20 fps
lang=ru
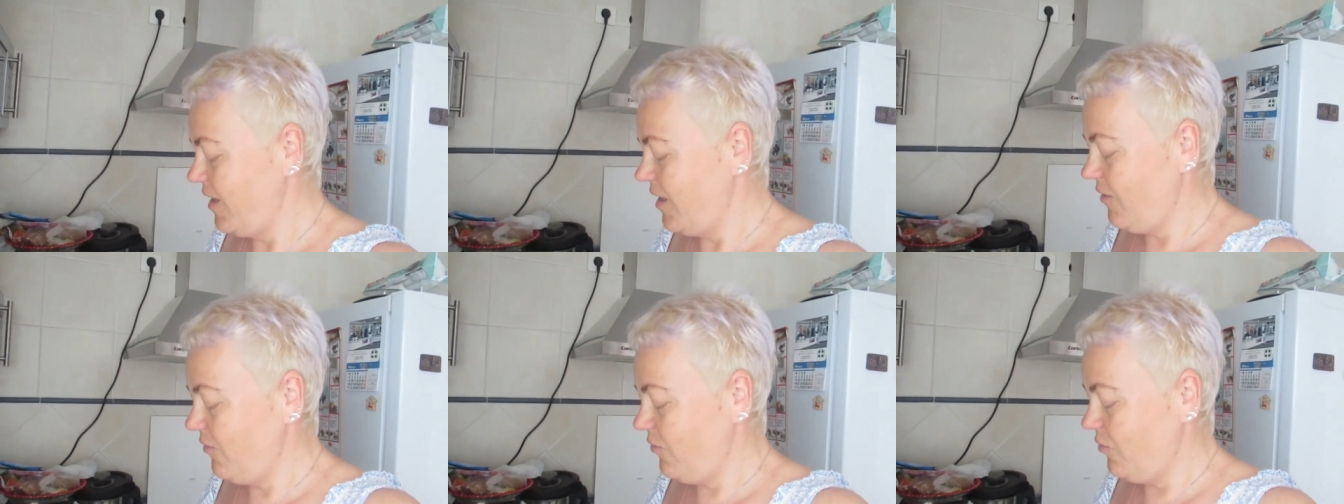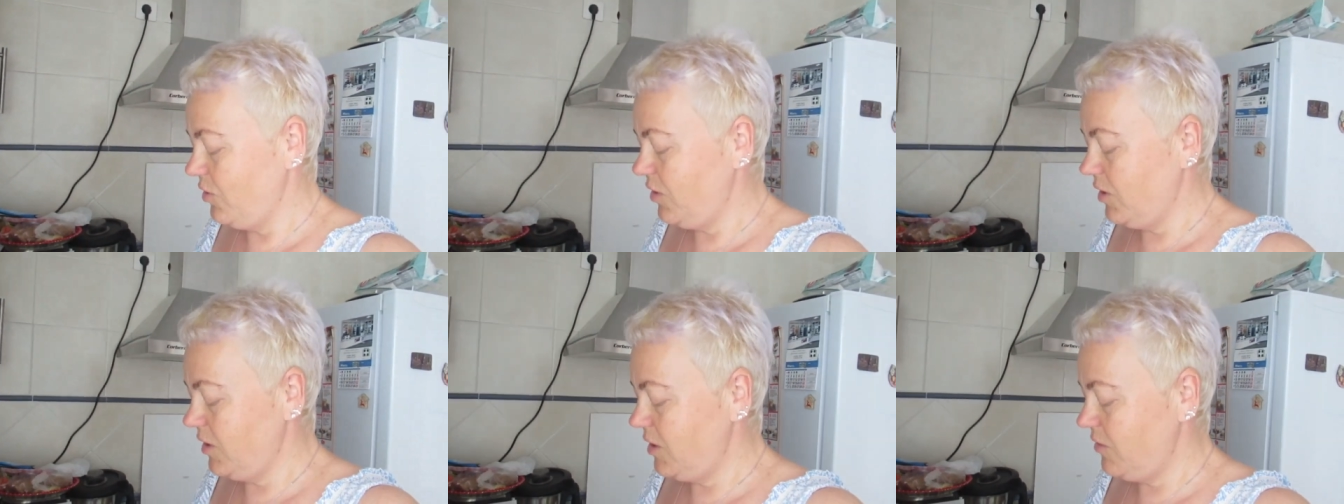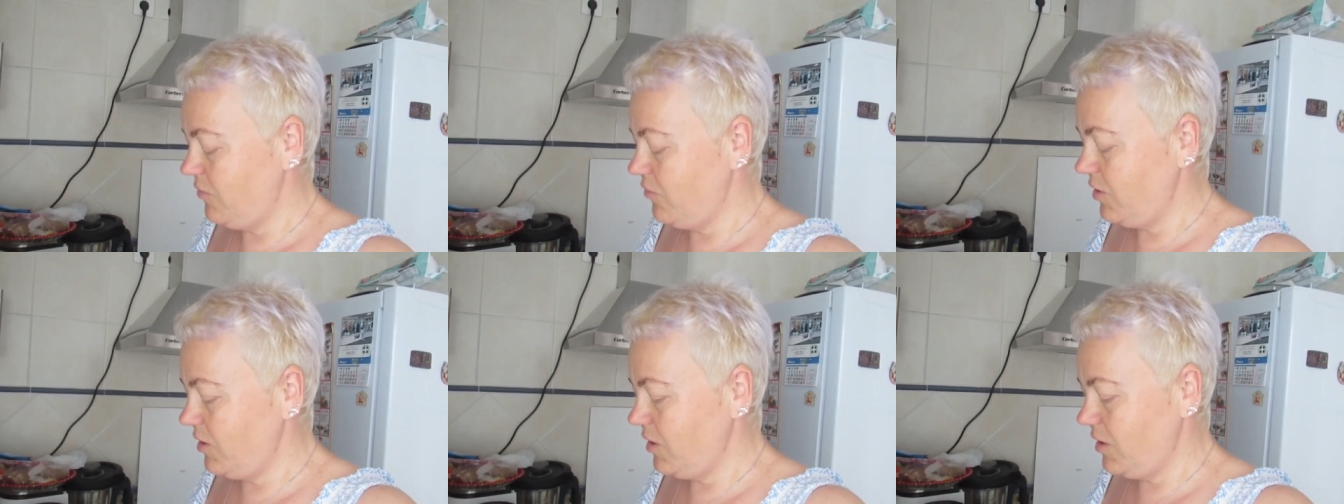Вот, на
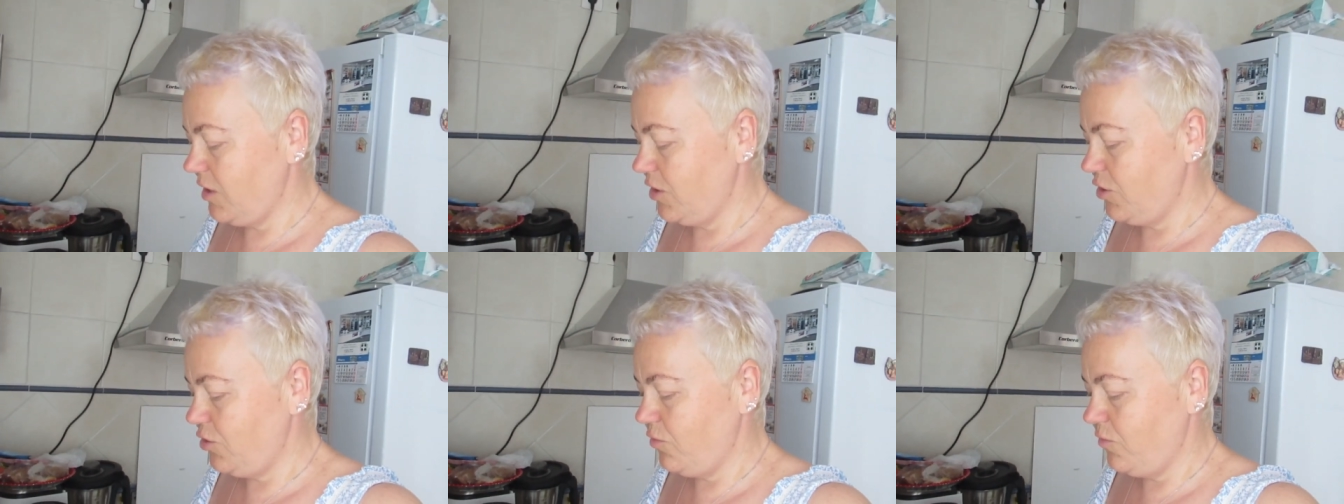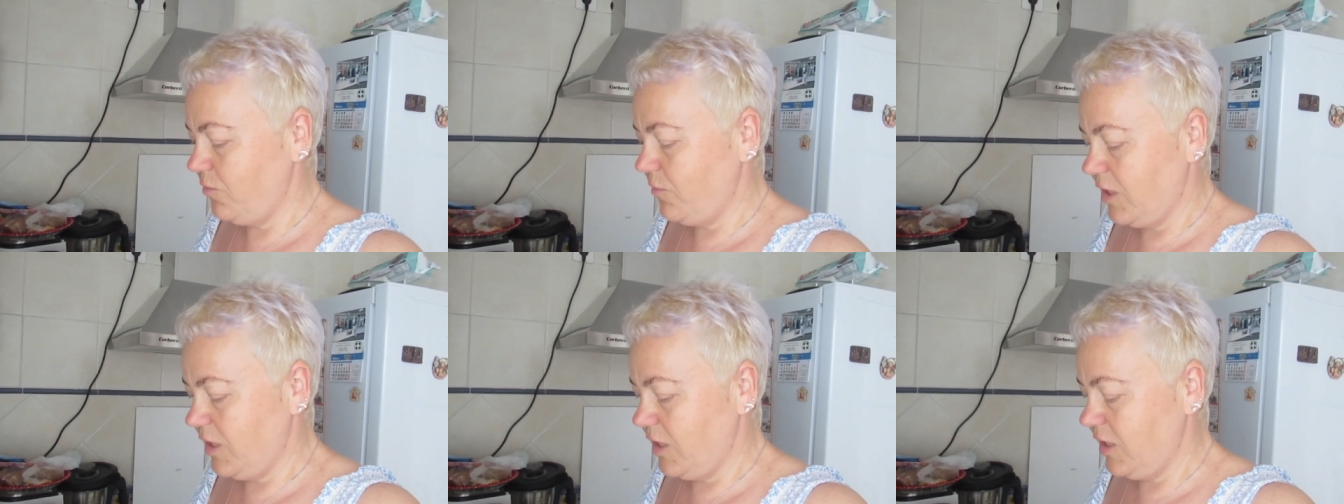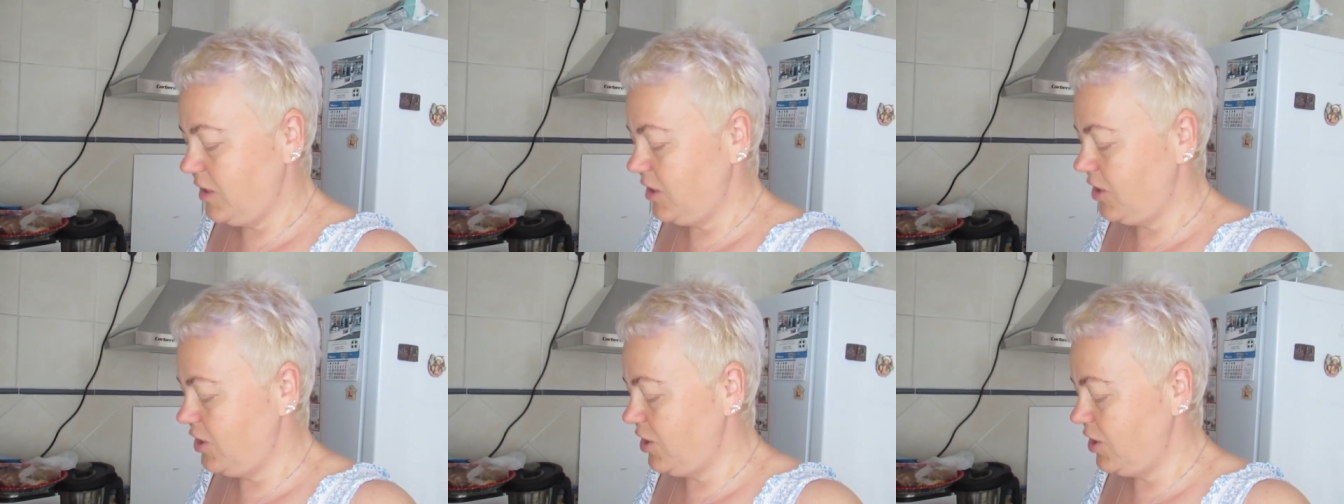сегодня хочу
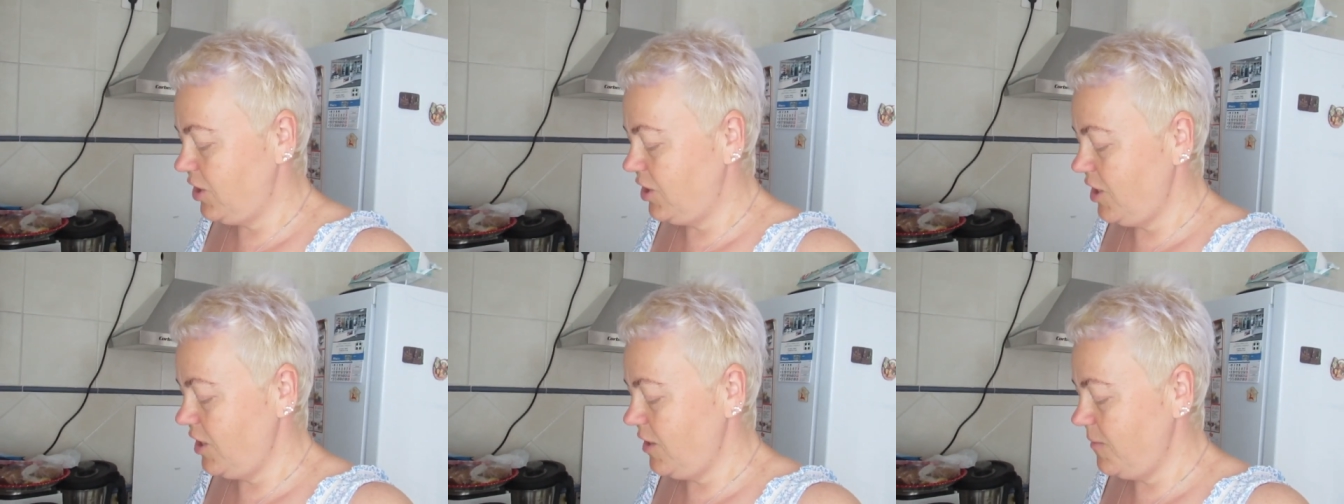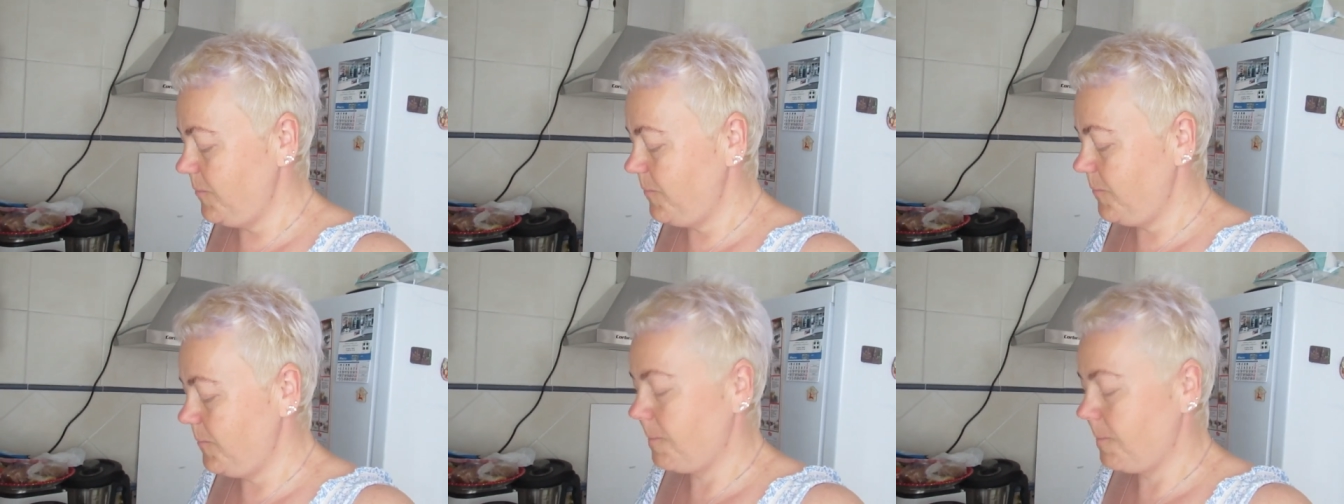варить щи.